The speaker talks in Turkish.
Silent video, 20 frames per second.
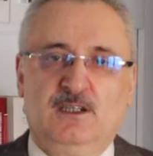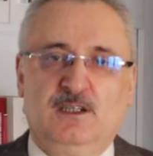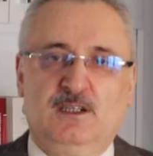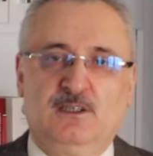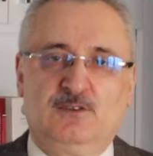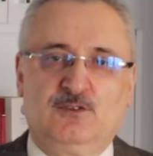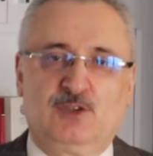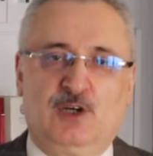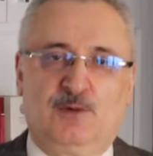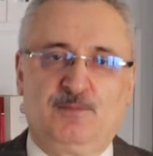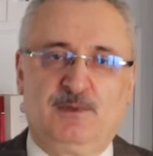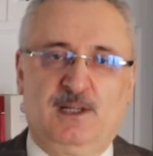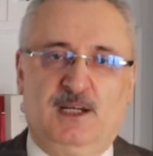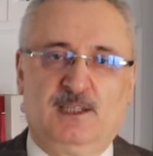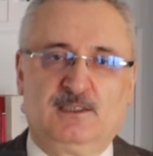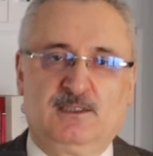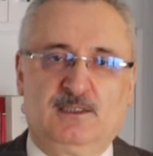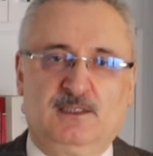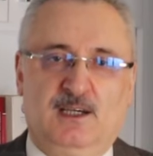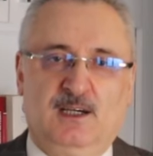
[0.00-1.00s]
ilk
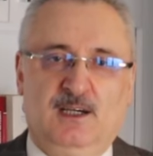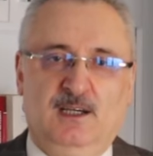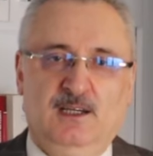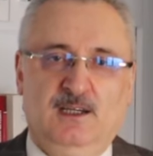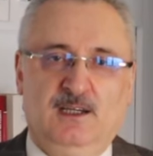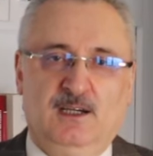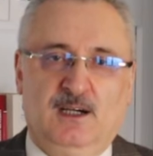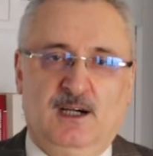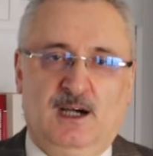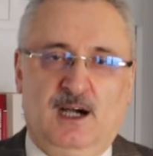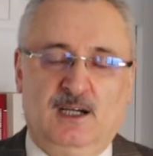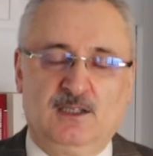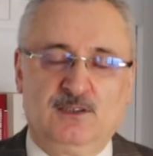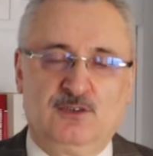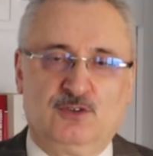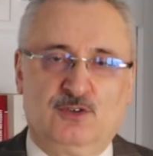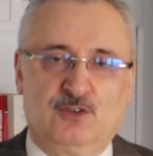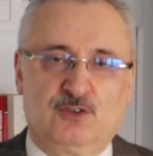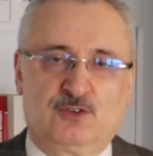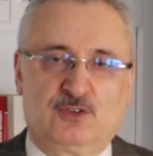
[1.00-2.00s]
toplantıda
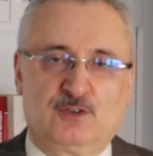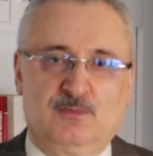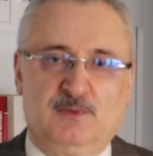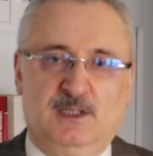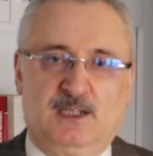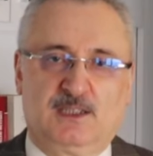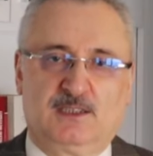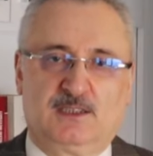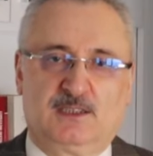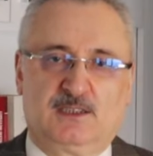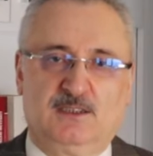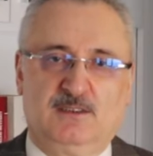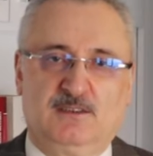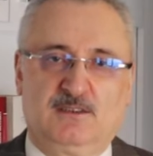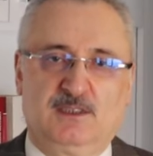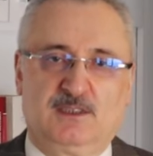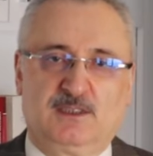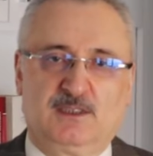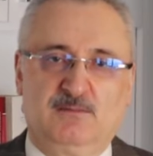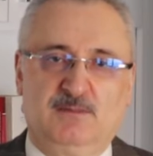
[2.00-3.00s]
hangi oluşumlar için
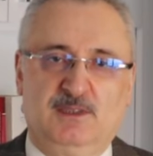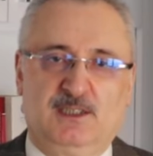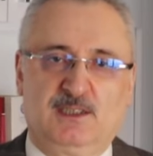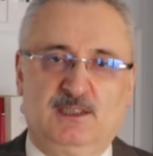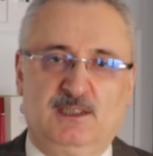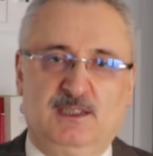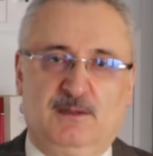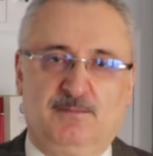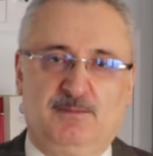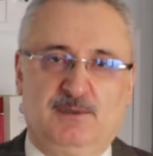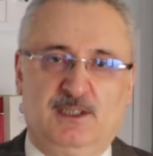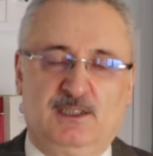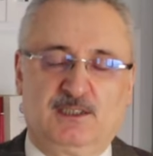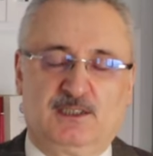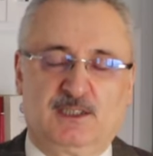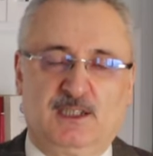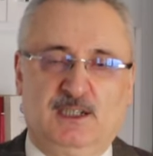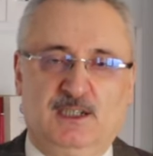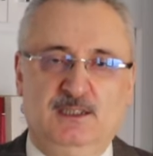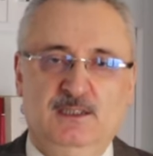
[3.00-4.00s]
seçimlerin
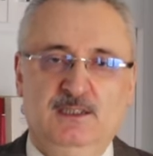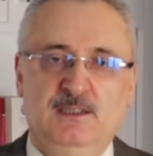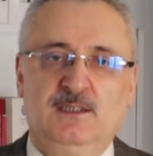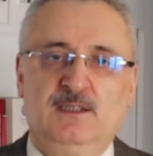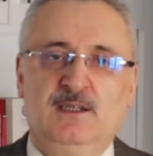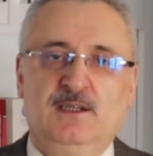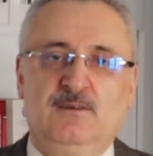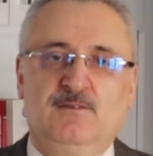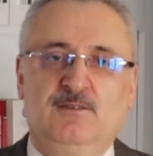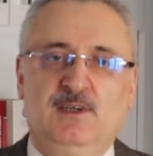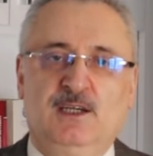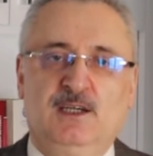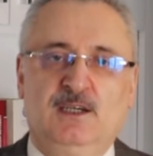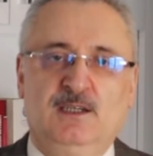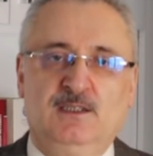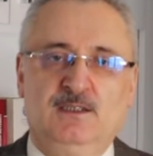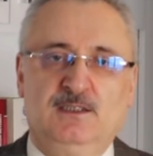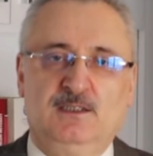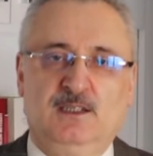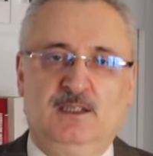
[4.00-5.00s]
yapılacağı
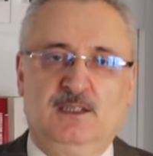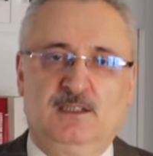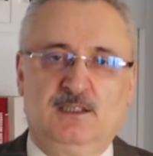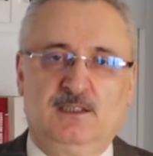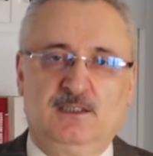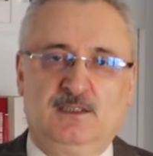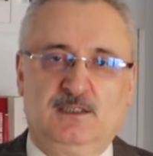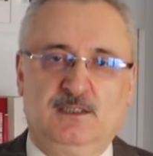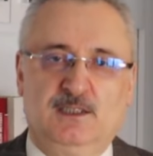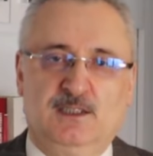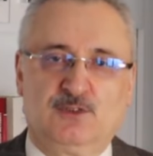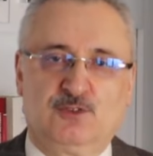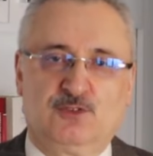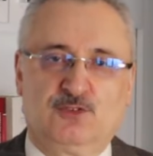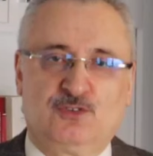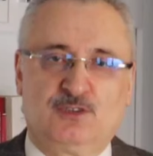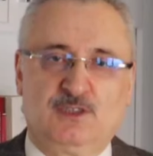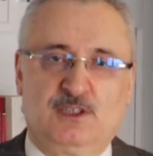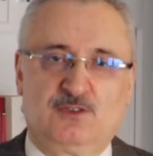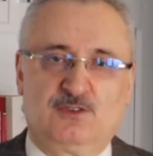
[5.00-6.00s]
ve ilgili diğer
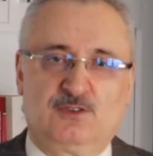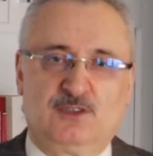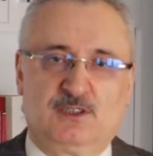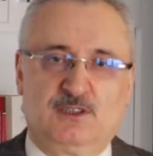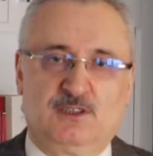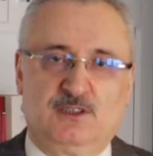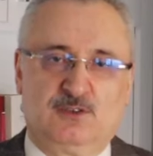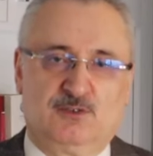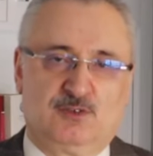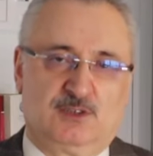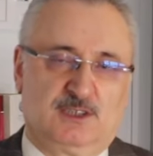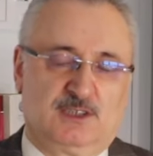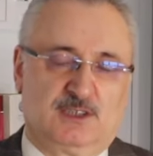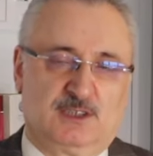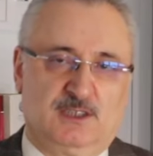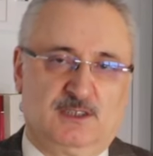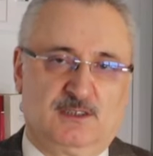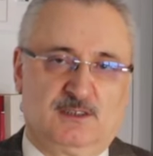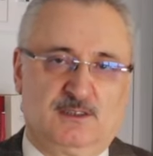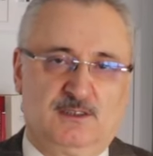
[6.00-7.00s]
hususlar üzerinde
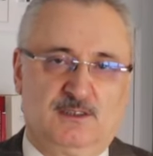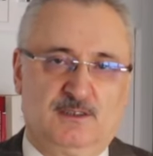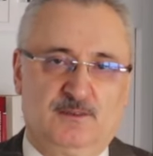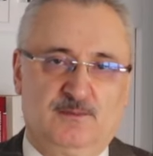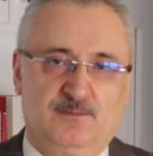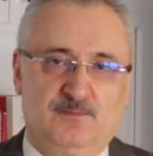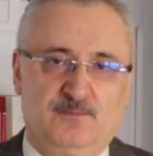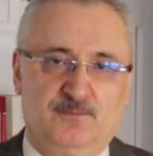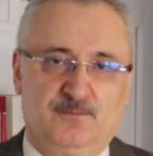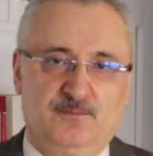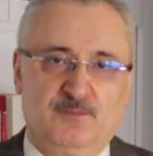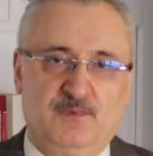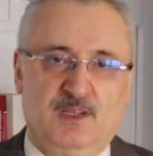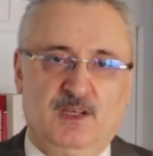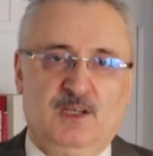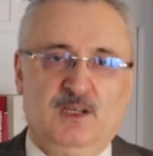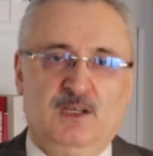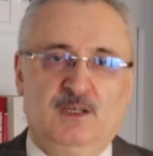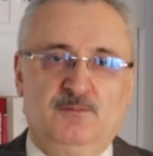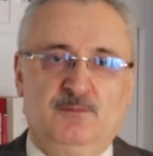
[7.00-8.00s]
duracağız.
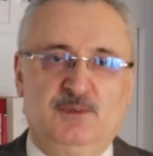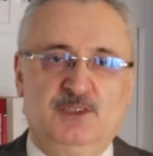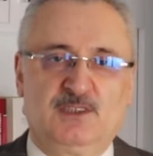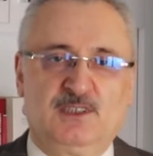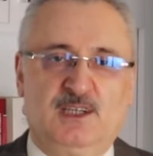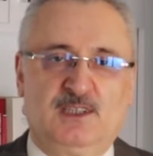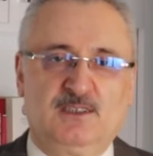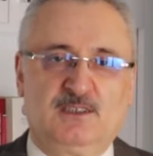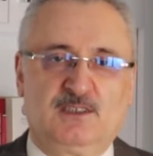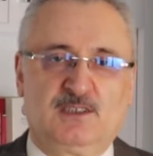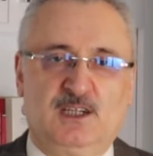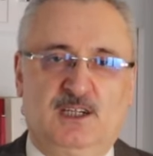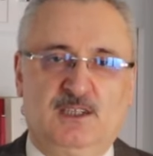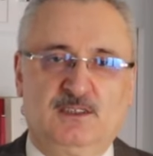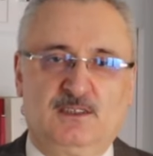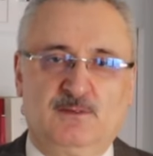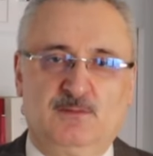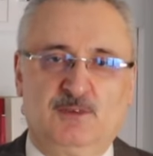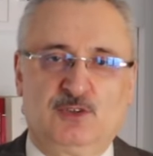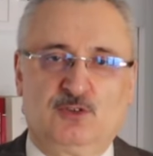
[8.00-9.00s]
Bizzat
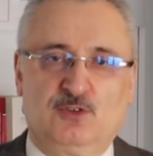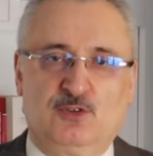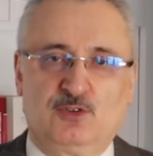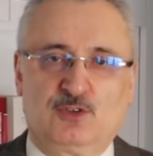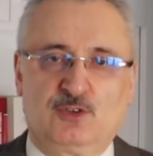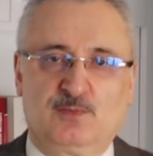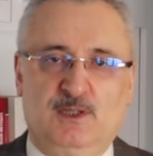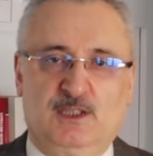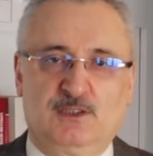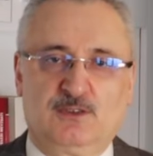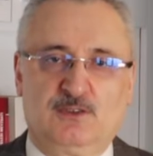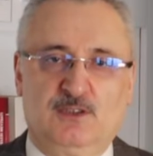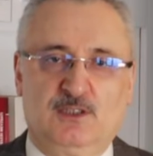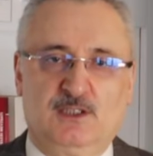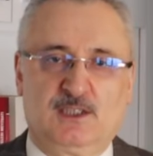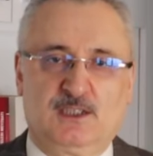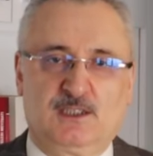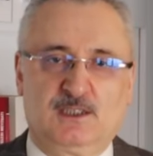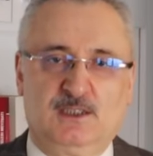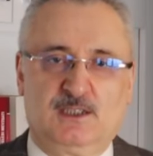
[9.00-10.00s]
şahsımın konuşmacı
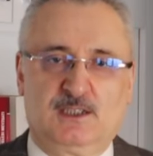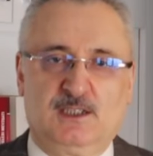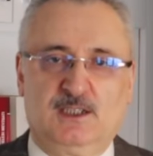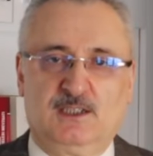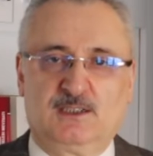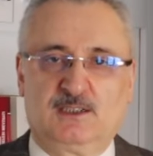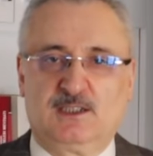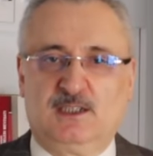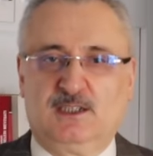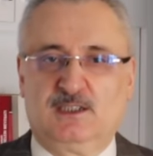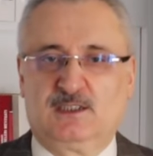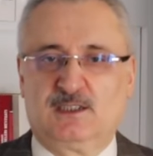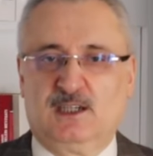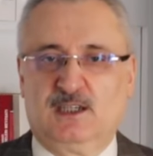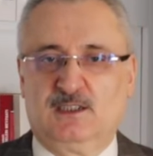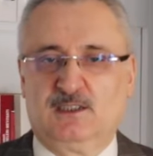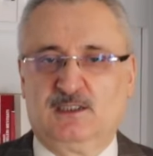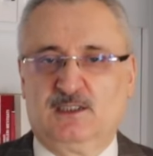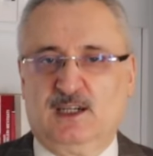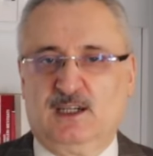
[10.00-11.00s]
olarak yer alacağı
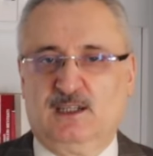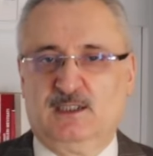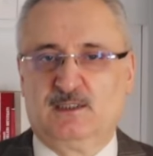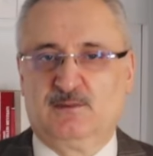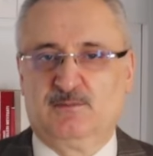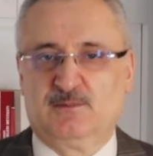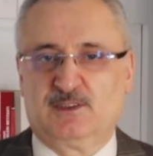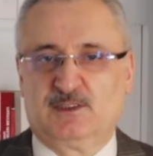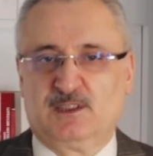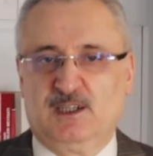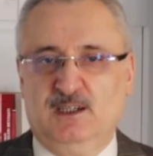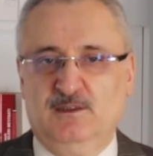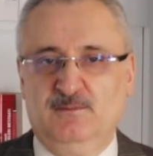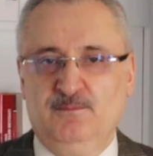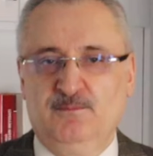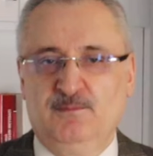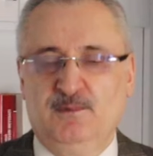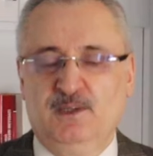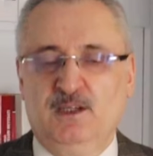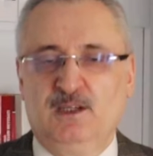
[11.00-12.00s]
canlı
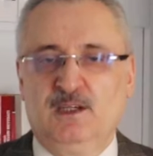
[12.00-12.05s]
yayınımıza